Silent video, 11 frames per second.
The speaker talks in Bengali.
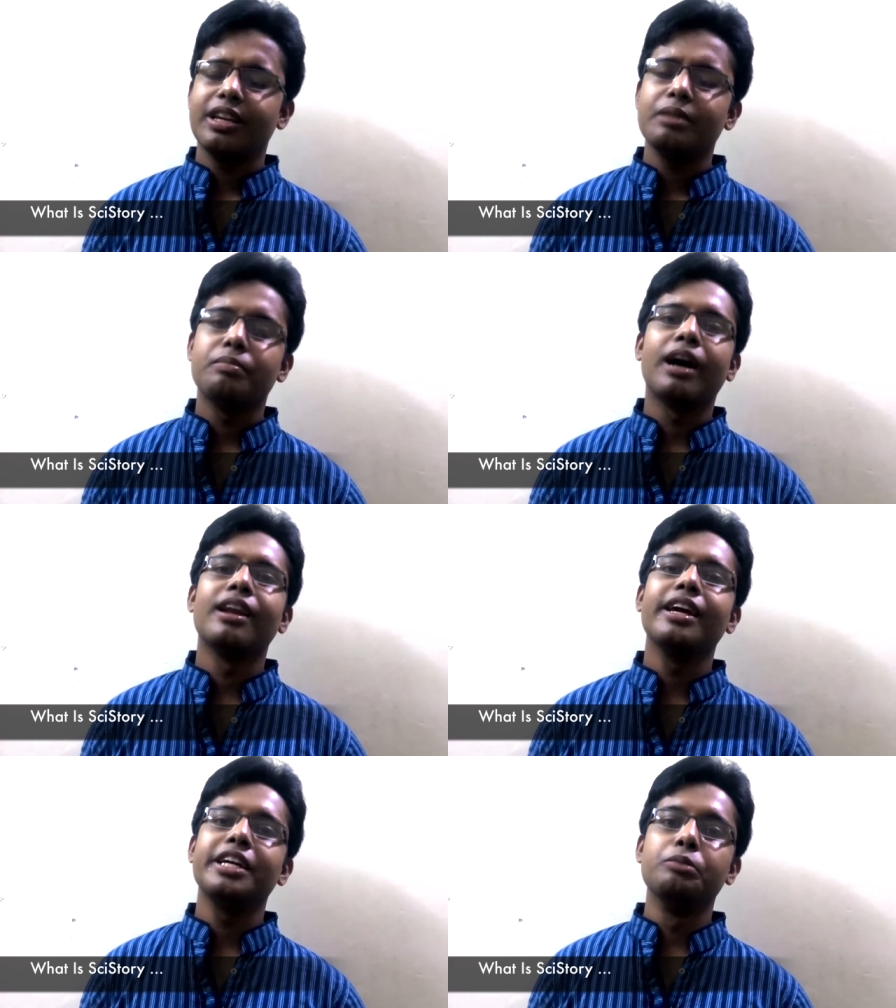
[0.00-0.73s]
এটা কি
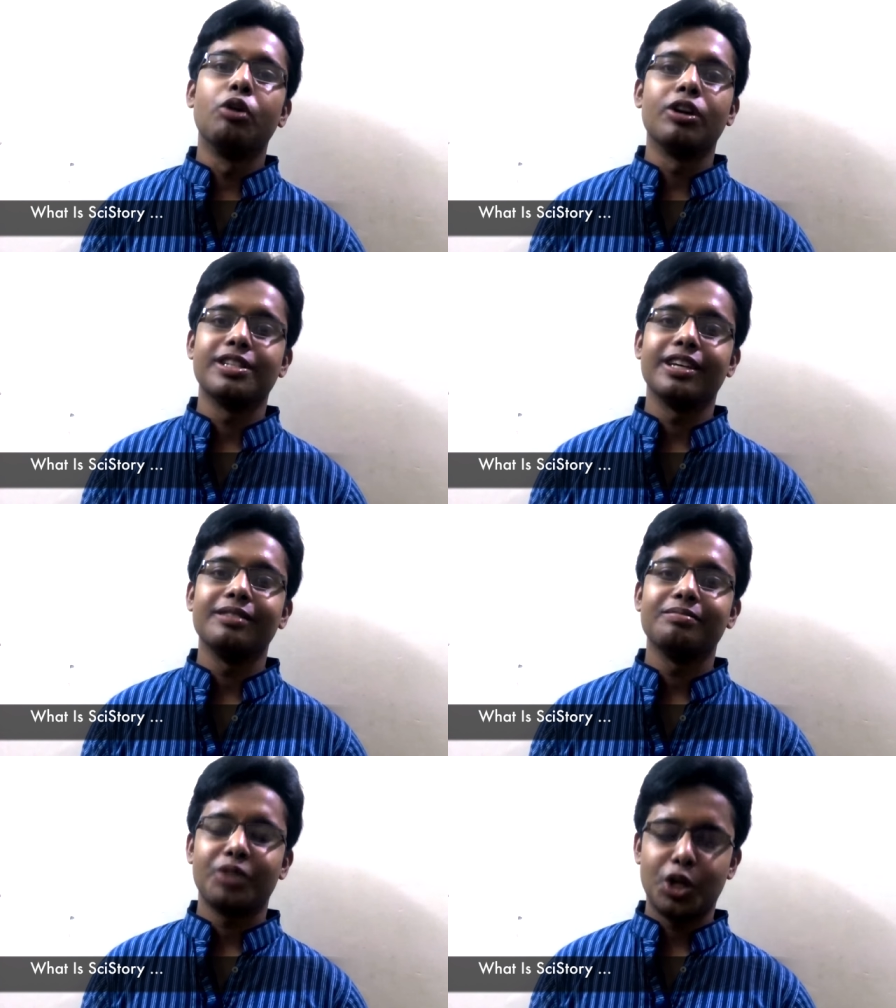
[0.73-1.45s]
বাংলায় কি বলা
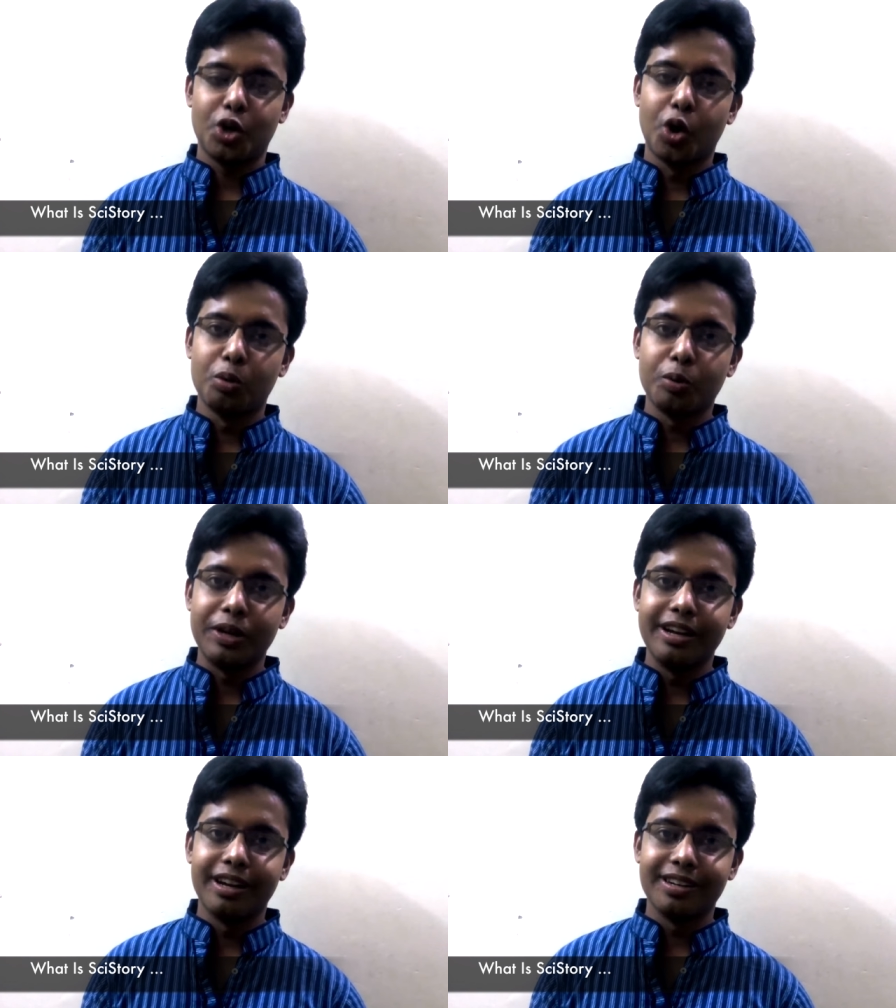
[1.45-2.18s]
যায়
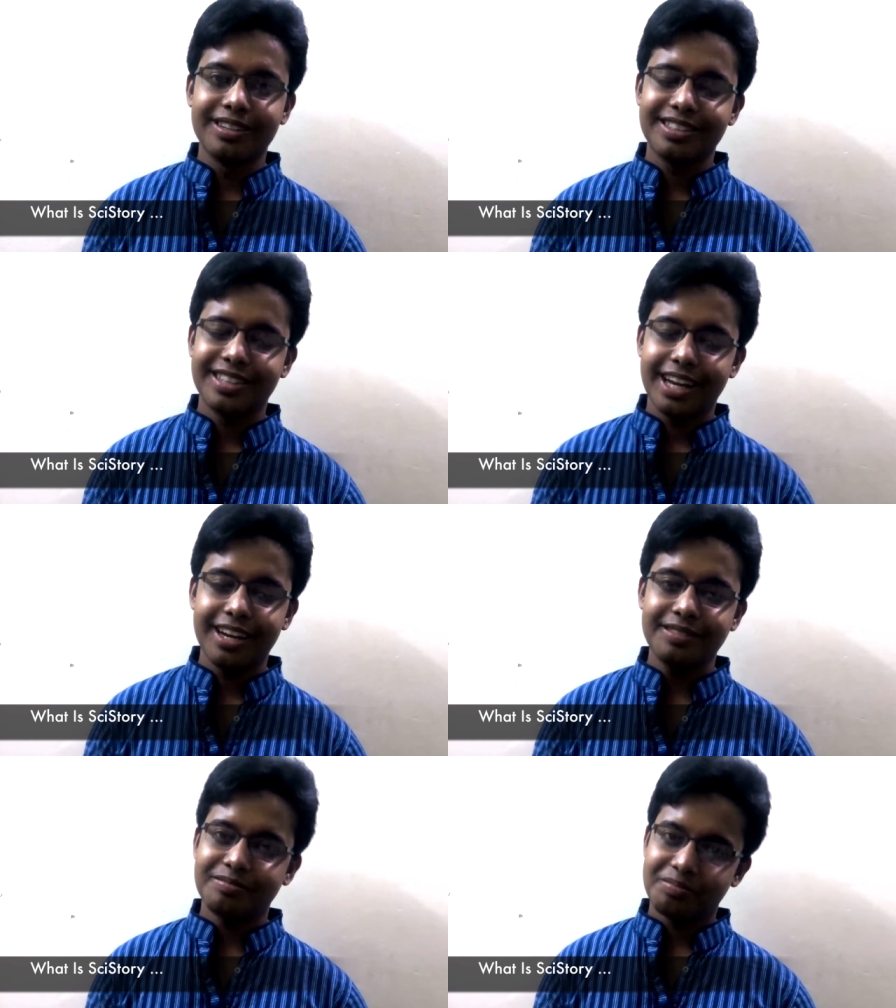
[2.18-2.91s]
গল্প বিজ্ঞান
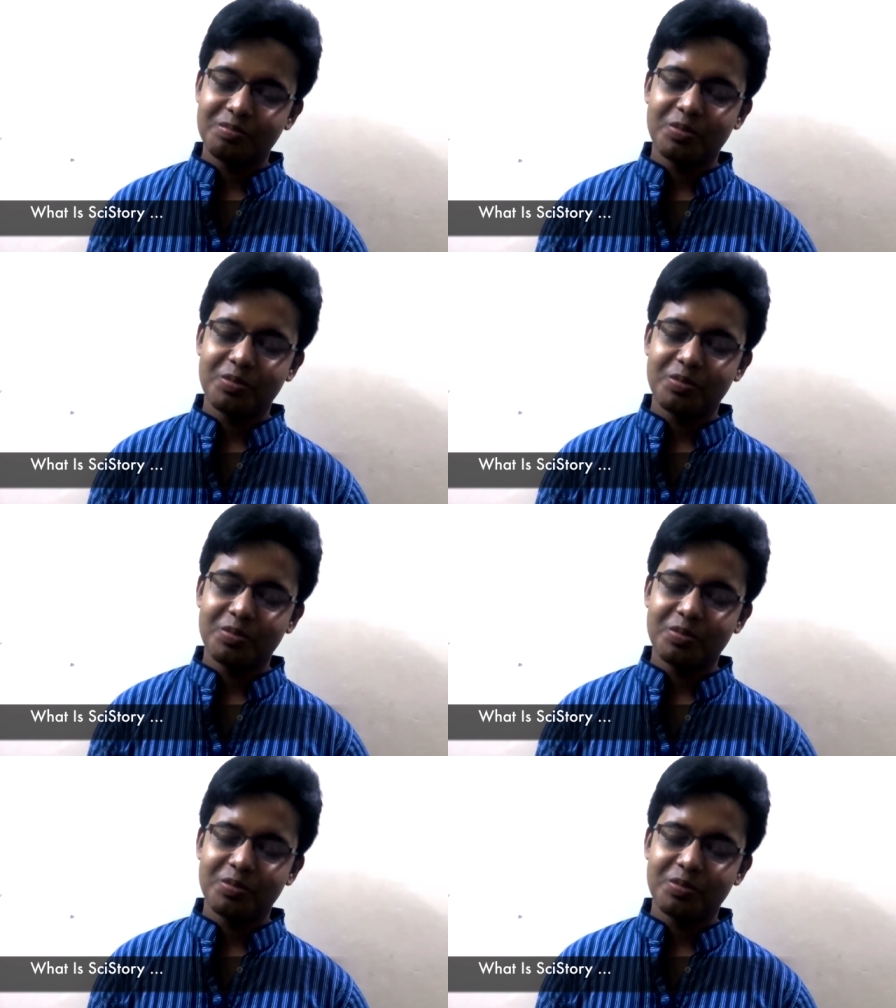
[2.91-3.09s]
তাই না